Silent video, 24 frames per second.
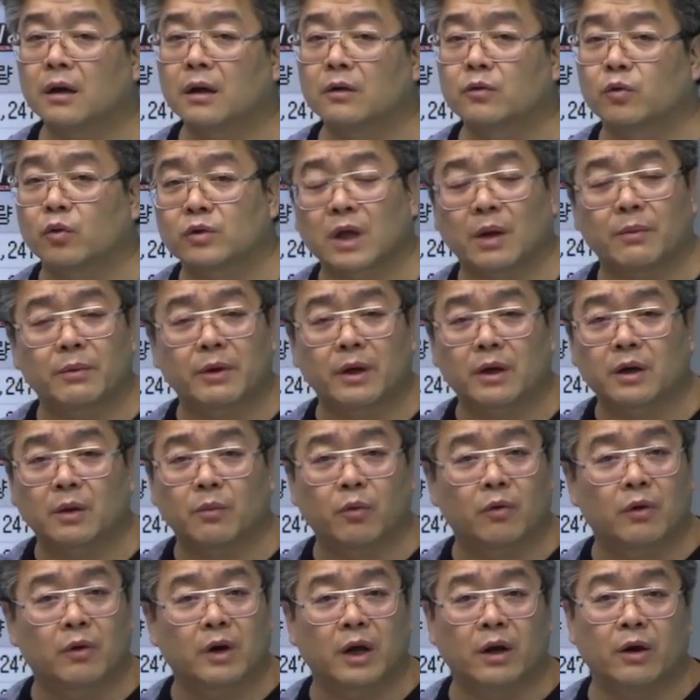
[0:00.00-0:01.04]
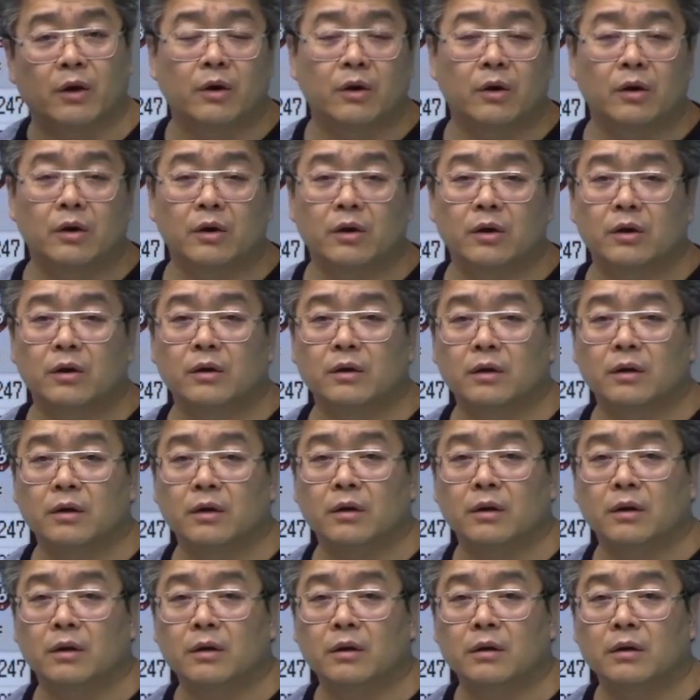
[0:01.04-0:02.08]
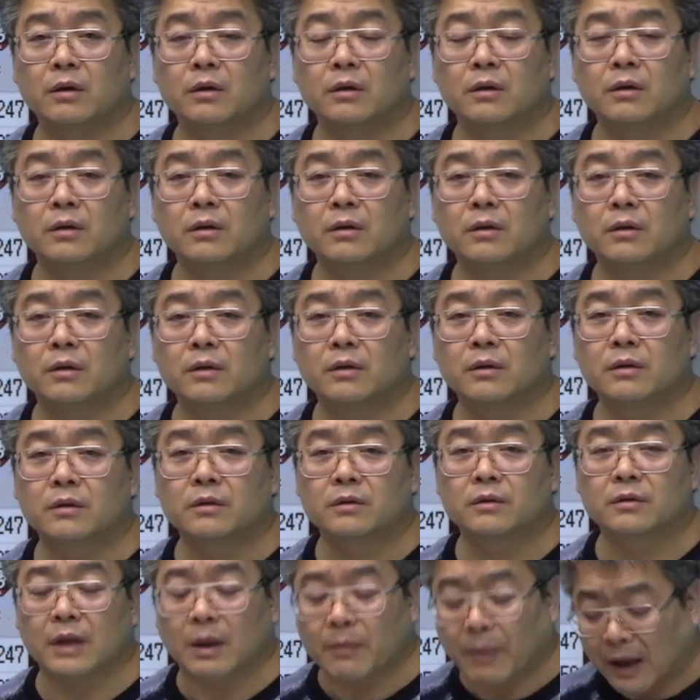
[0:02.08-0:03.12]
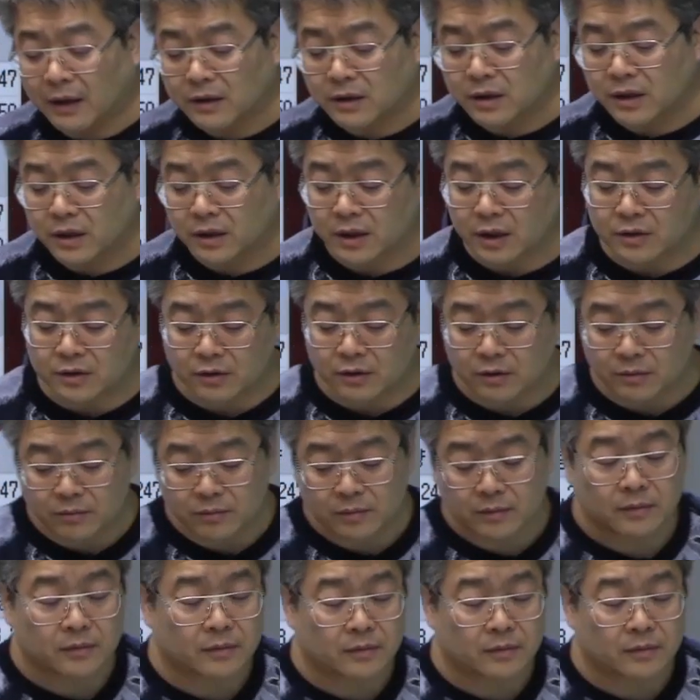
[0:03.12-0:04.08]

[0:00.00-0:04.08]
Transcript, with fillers: 농담해라 몰라요. 어? 내가 봐드릴게 지금.